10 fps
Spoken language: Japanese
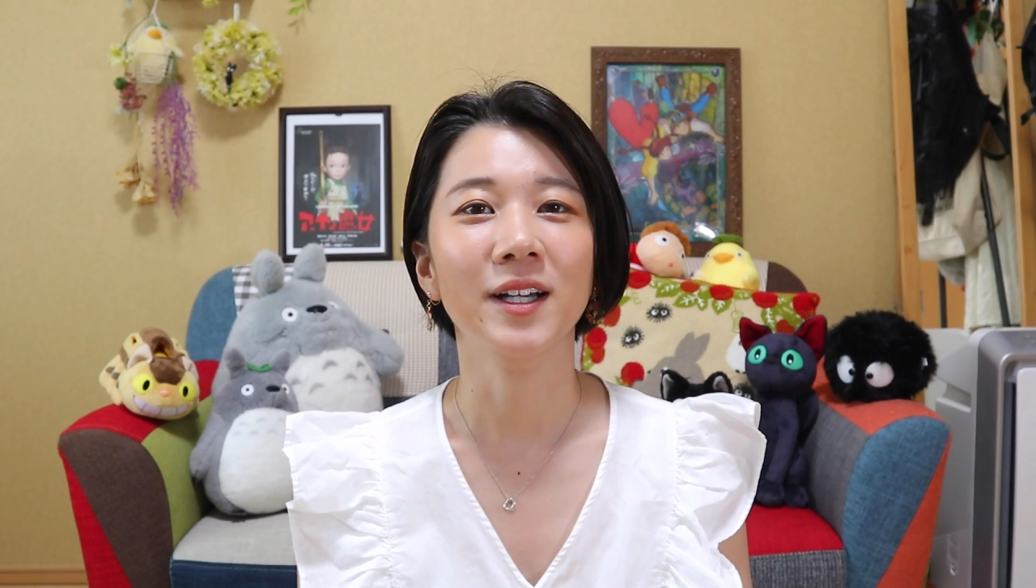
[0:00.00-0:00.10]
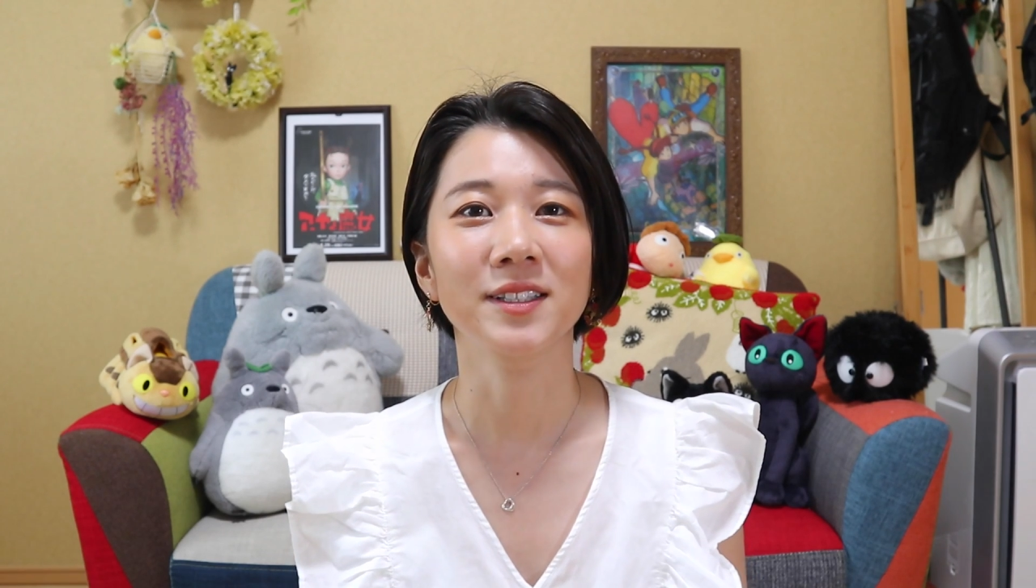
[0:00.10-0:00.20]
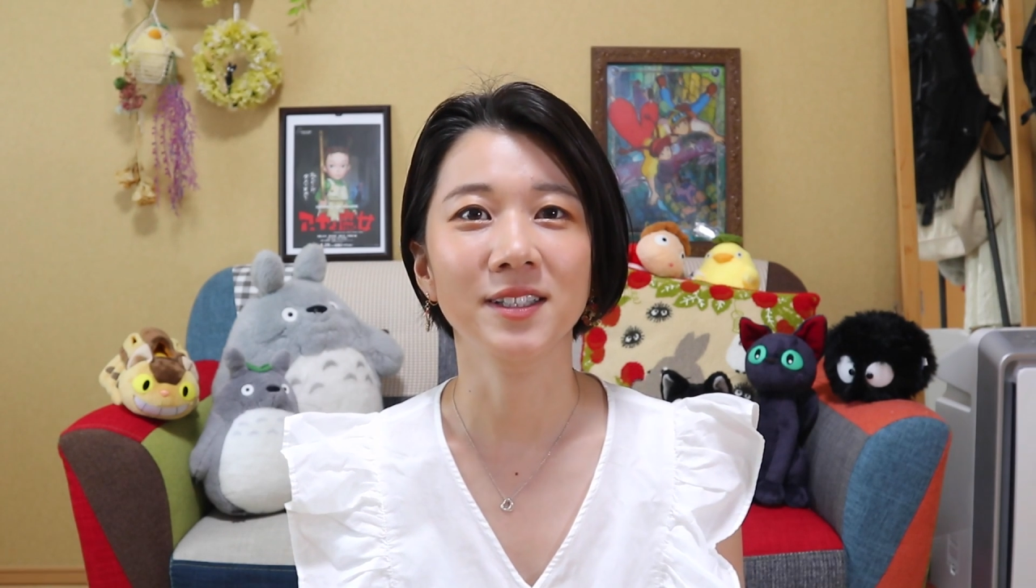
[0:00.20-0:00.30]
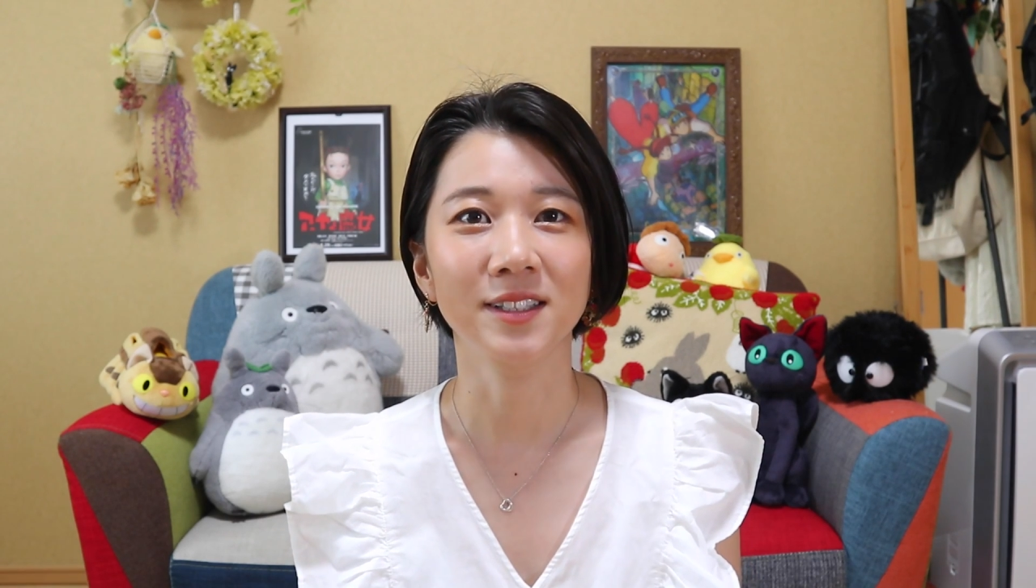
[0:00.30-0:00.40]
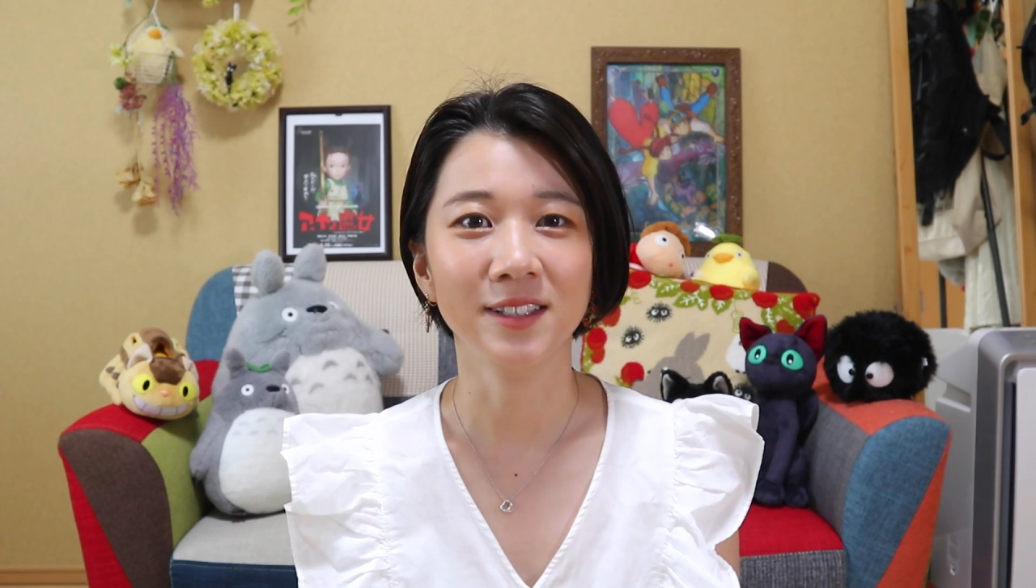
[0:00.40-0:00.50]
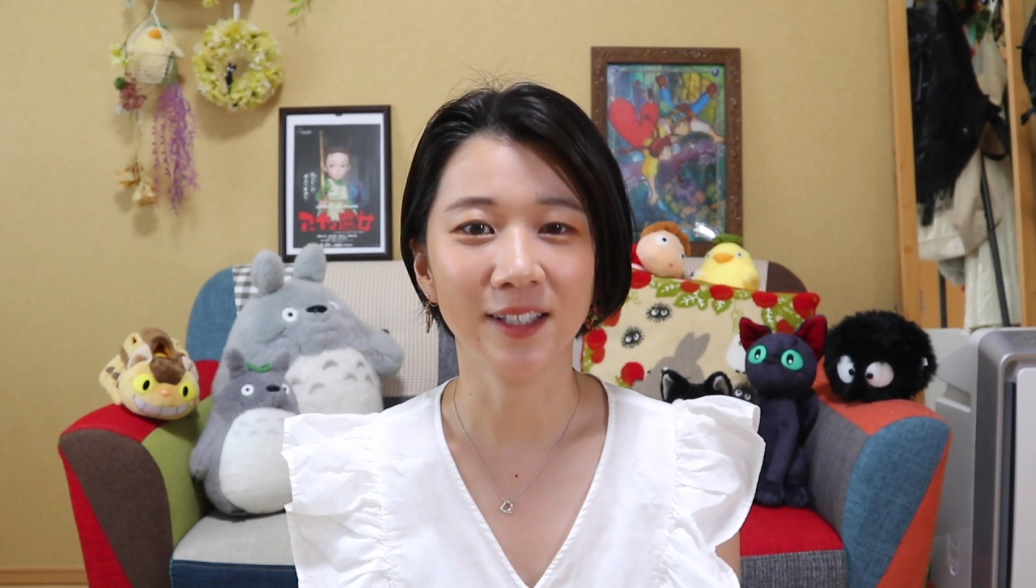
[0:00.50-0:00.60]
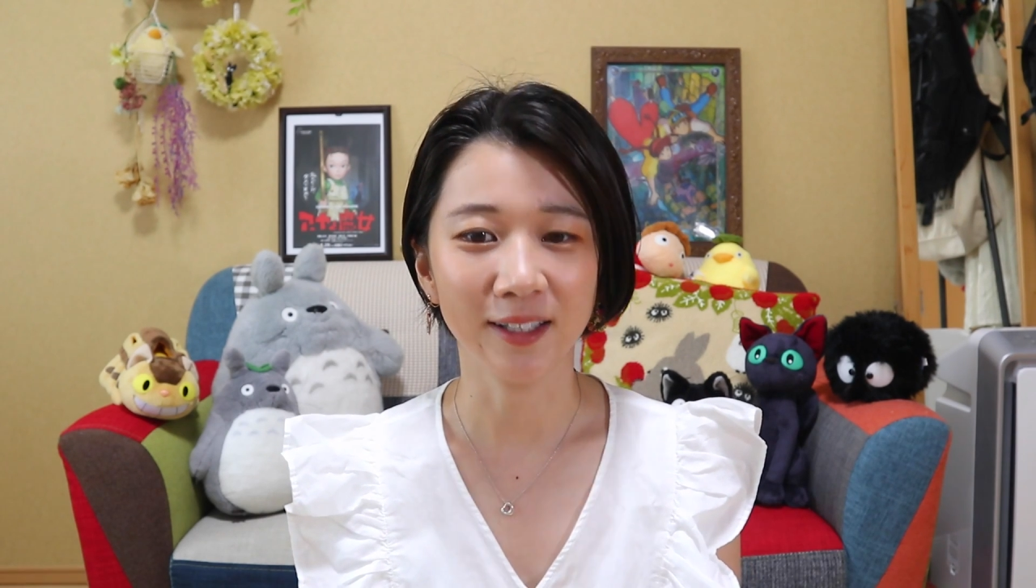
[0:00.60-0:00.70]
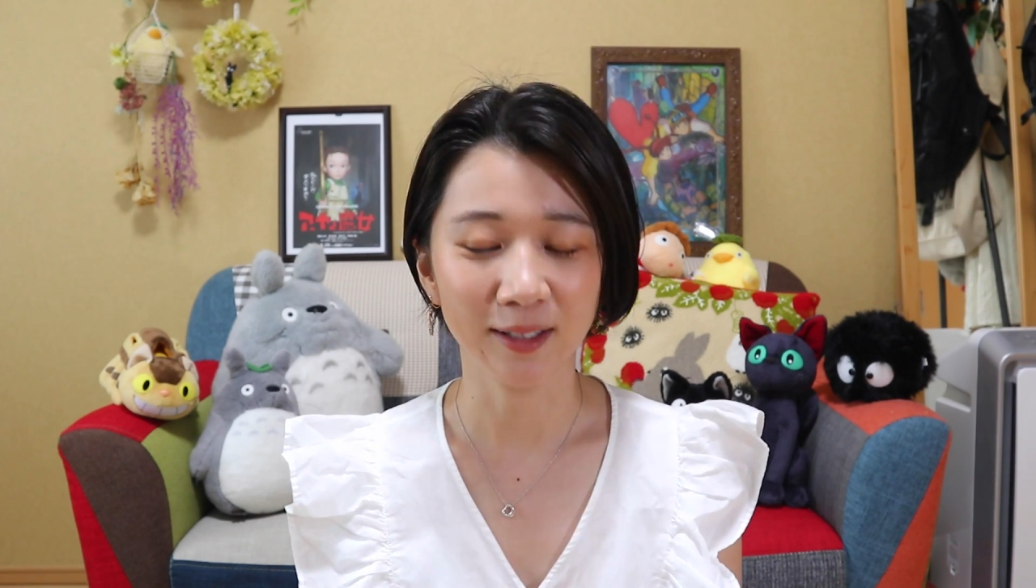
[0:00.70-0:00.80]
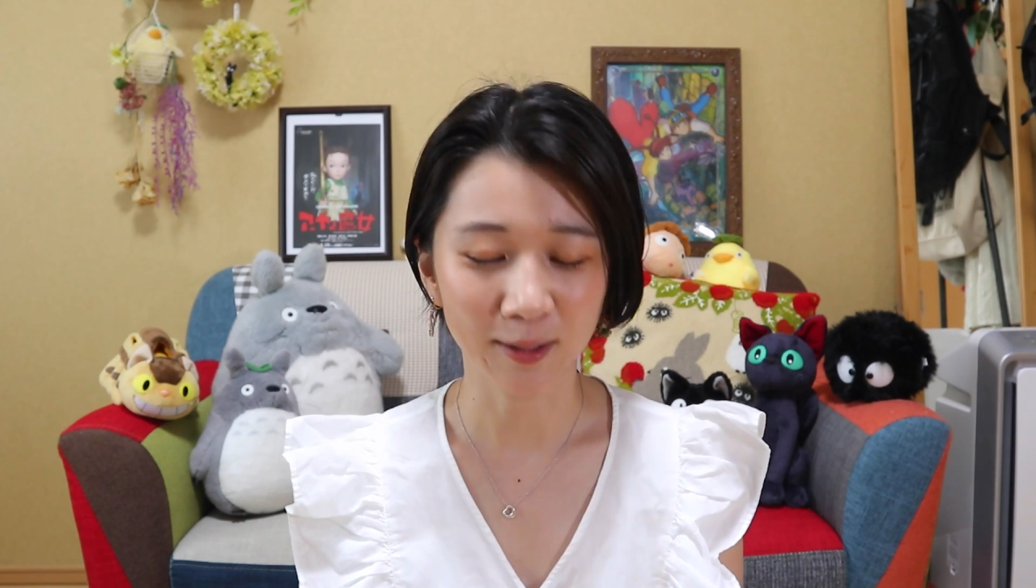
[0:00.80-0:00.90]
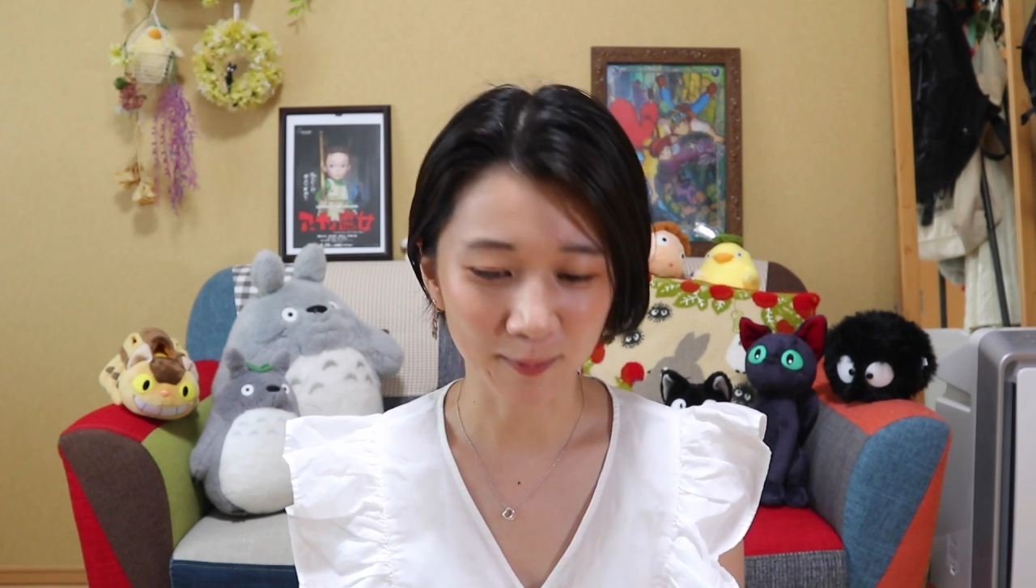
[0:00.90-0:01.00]
発信し
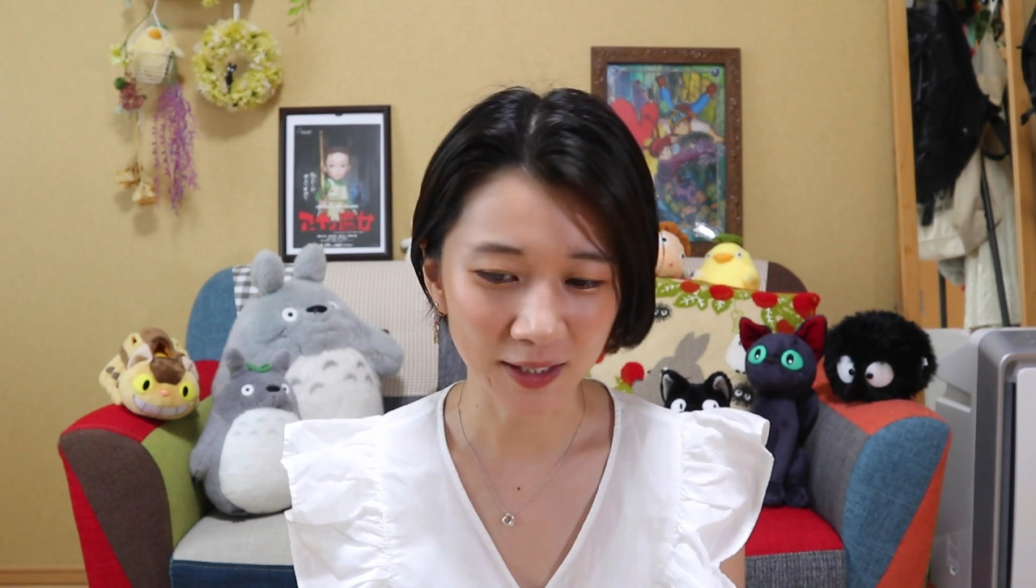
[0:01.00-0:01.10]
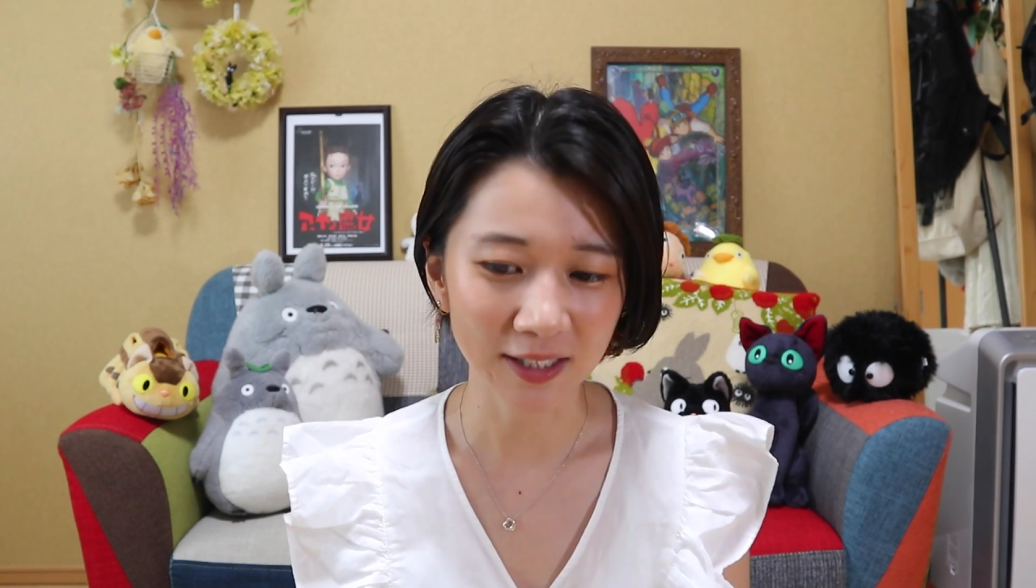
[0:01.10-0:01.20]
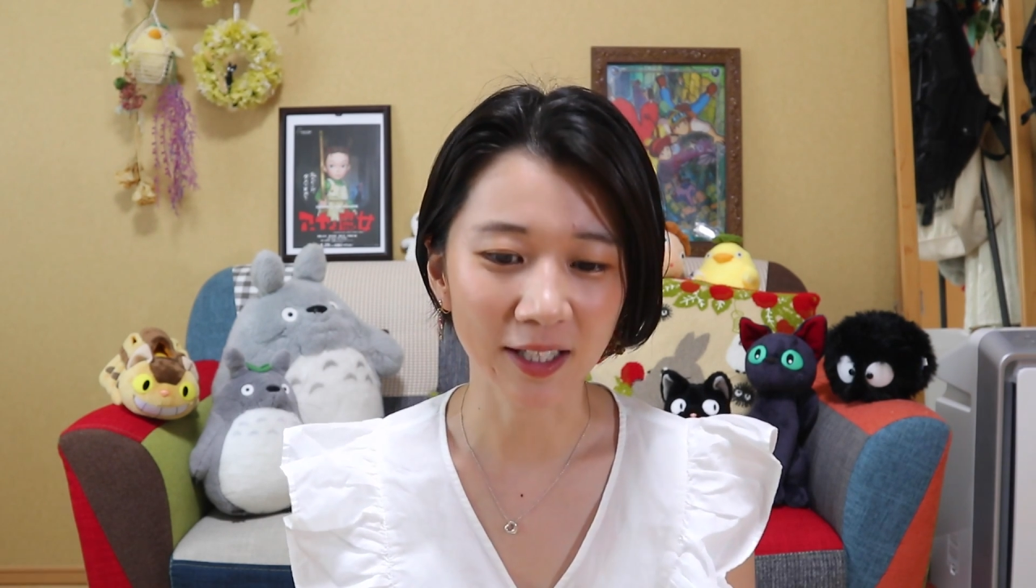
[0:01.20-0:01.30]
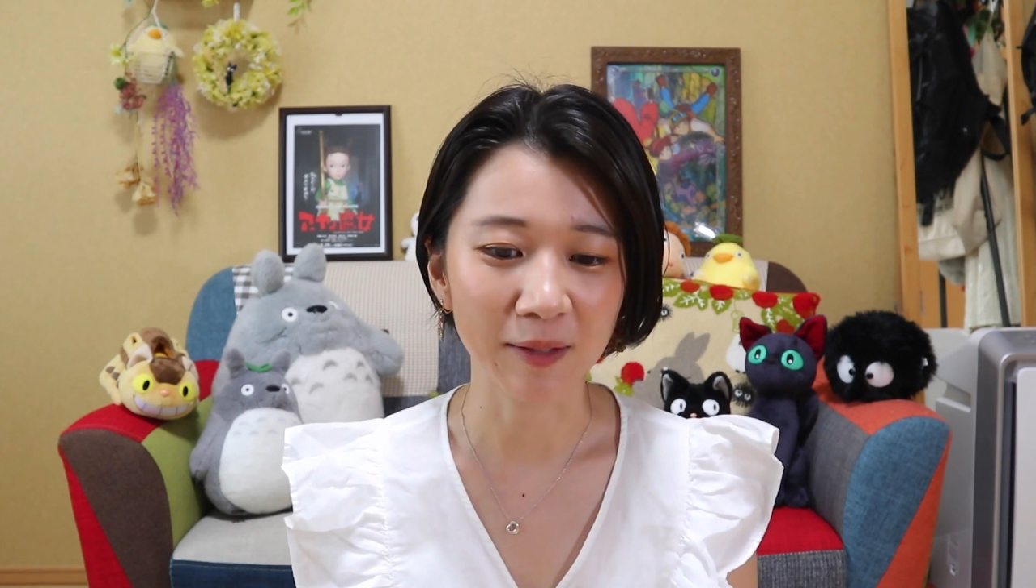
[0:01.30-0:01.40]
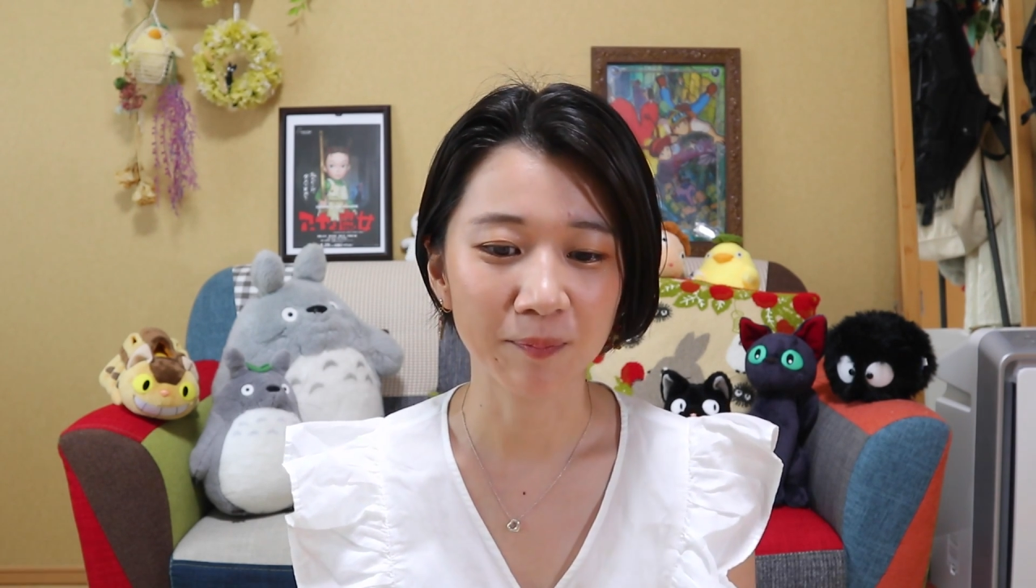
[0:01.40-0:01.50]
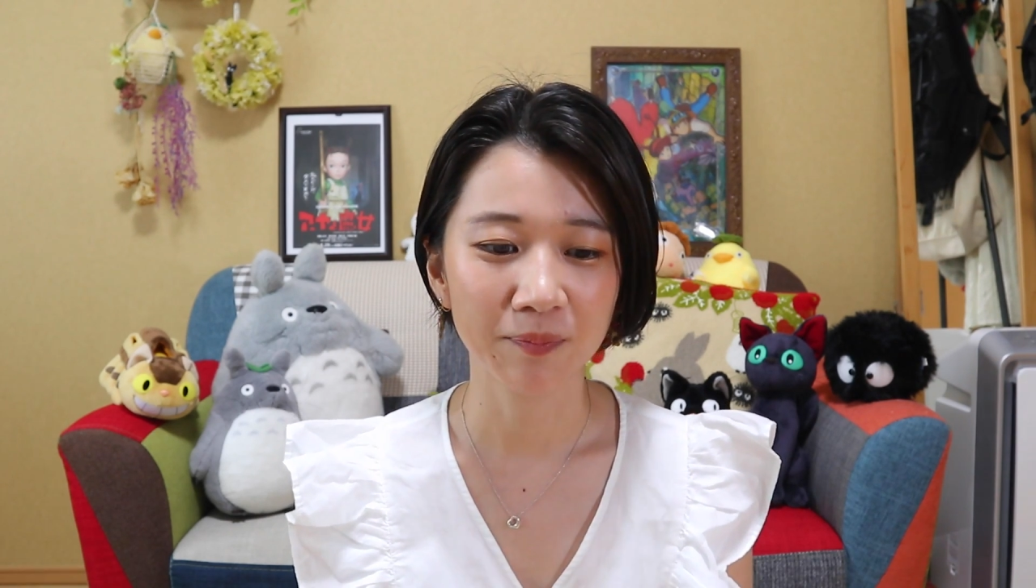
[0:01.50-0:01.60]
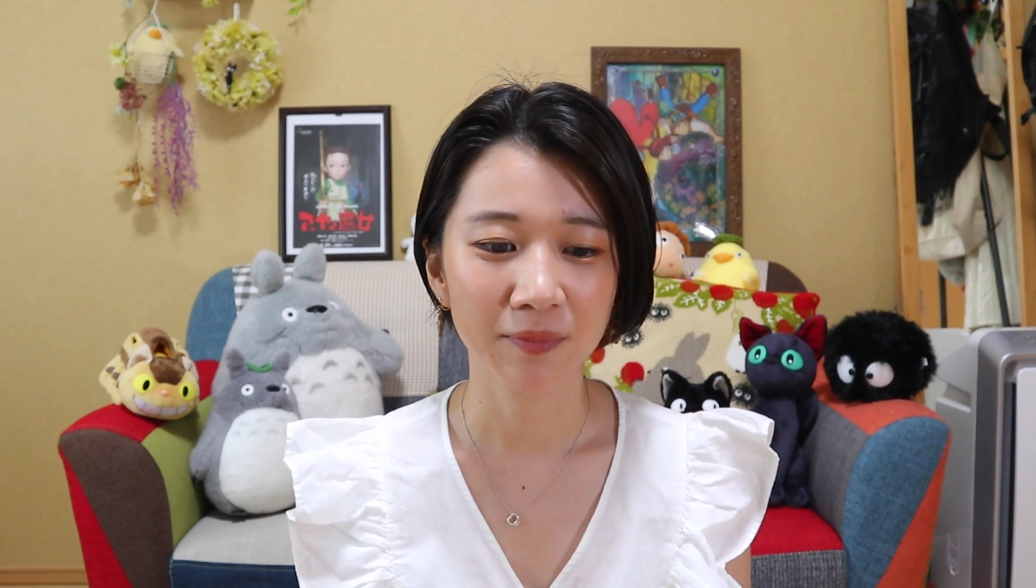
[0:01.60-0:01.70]
てきました